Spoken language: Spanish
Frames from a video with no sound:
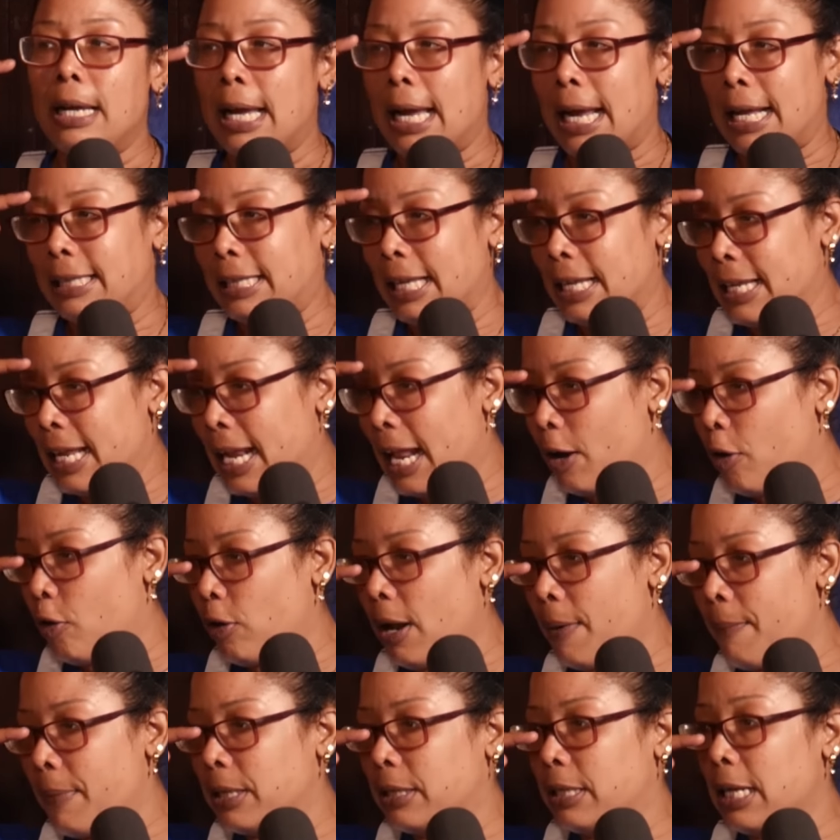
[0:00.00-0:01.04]
Él tenía la
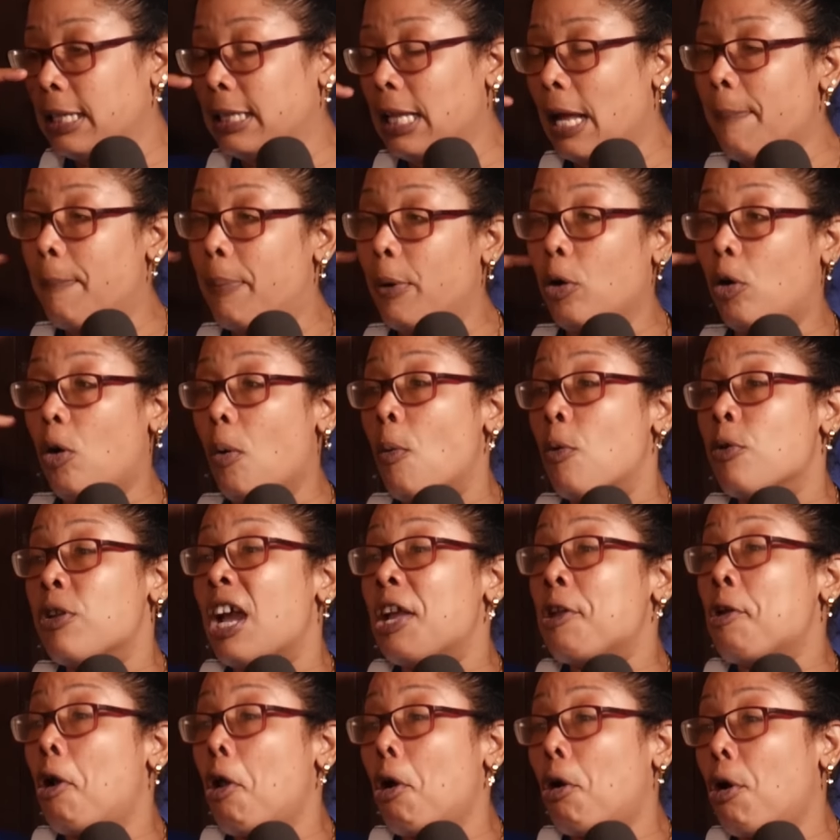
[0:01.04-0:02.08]
gorra metida hasta ahí, pero como ya
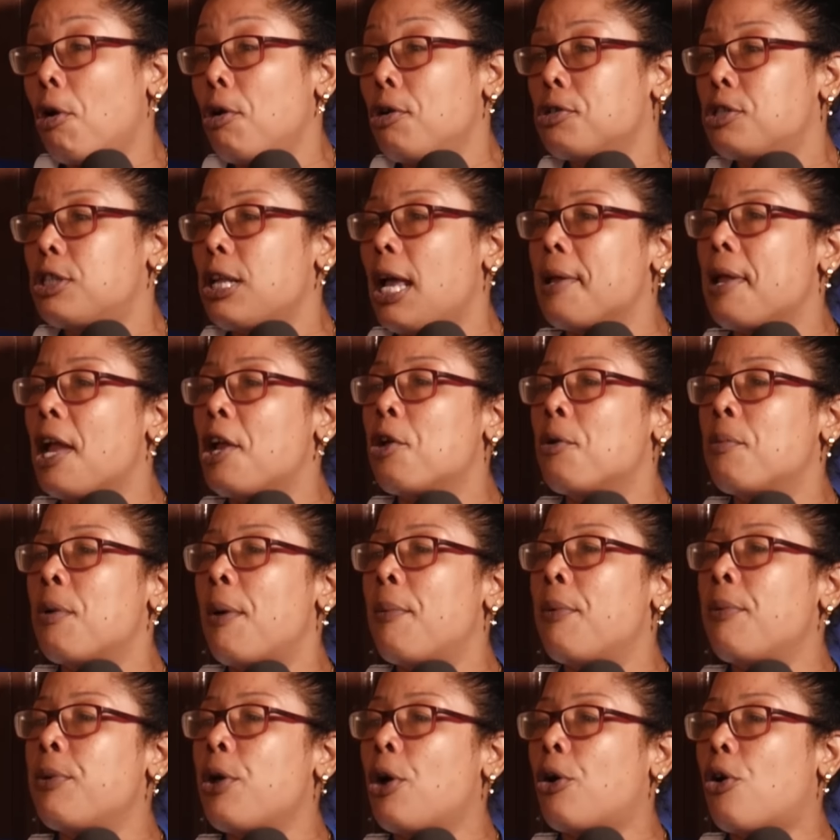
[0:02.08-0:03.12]
yo lo conocía, ya yo había
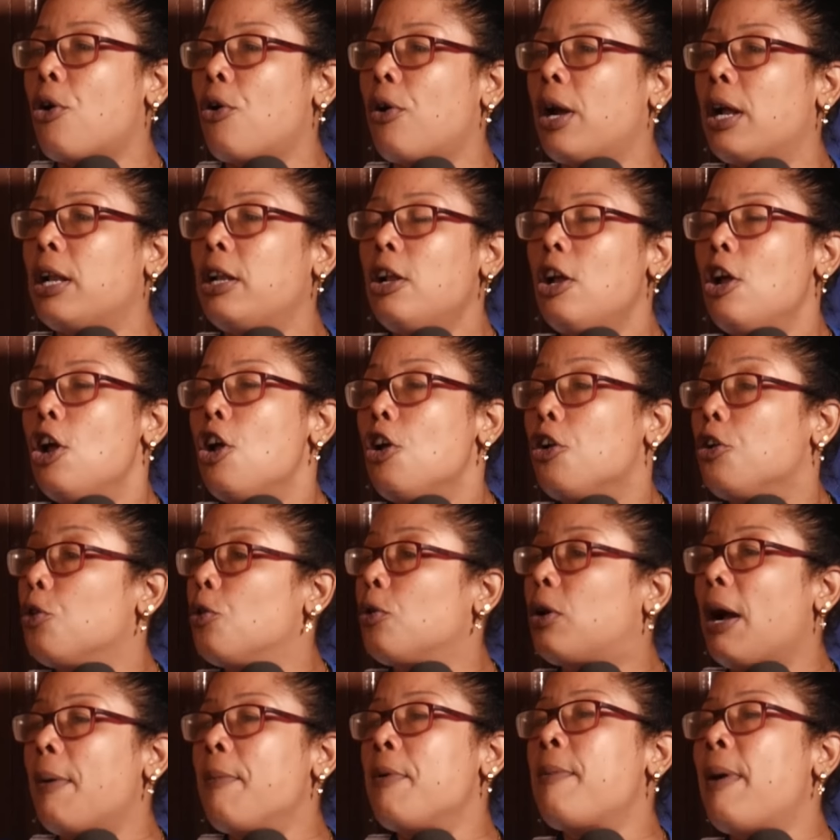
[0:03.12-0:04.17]
vivido con él,
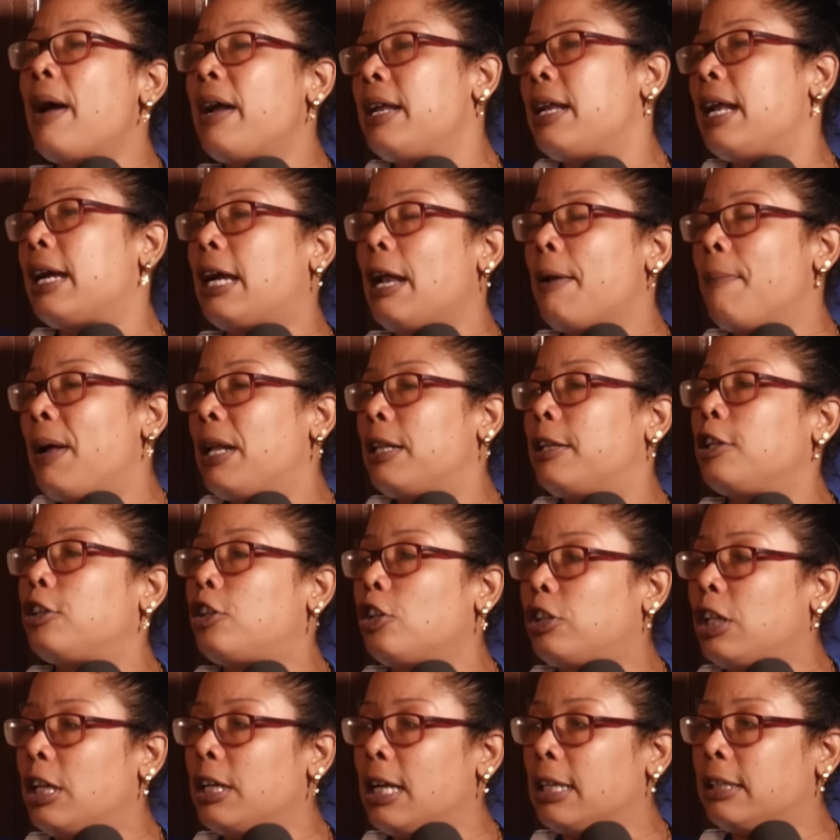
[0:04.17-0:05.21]
nunca me imaginé que el
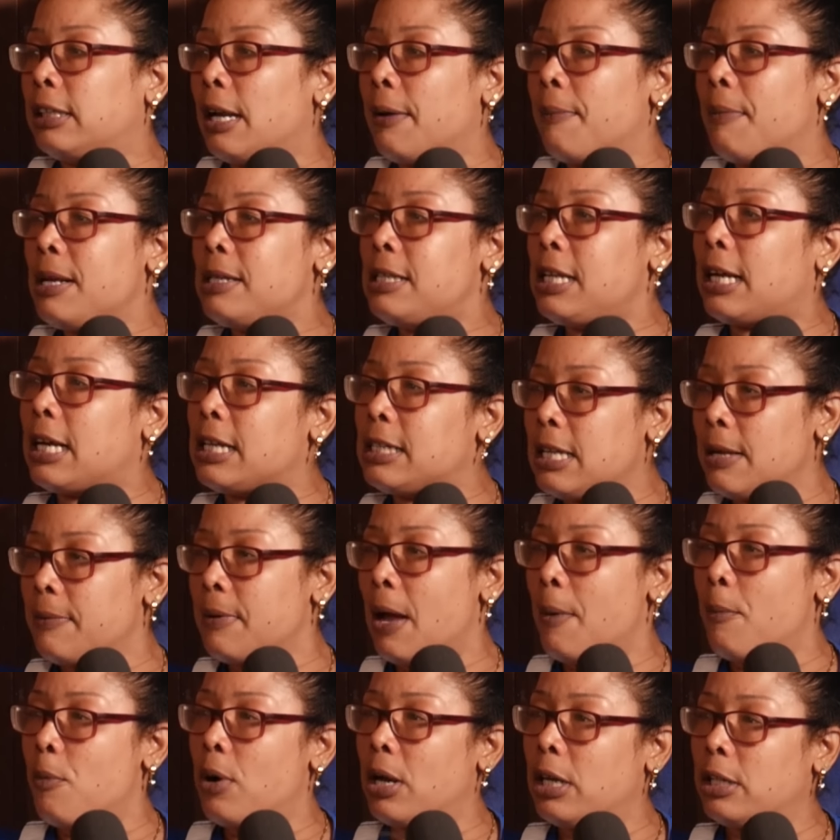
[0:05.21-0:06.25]
maldito tenía tres meses que se había
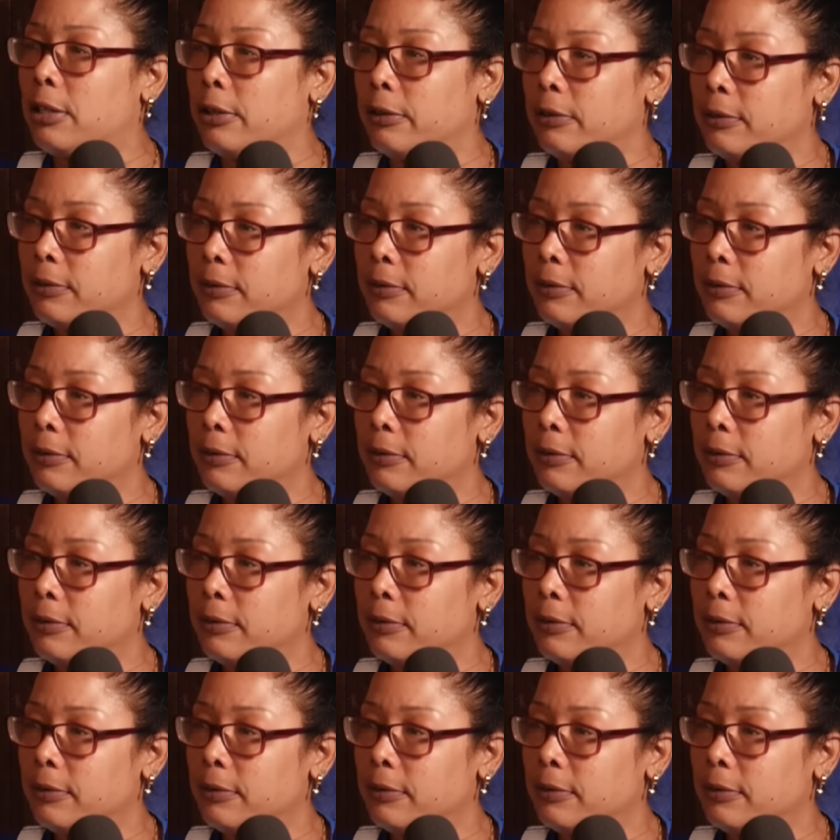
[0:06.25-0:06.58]
muerto.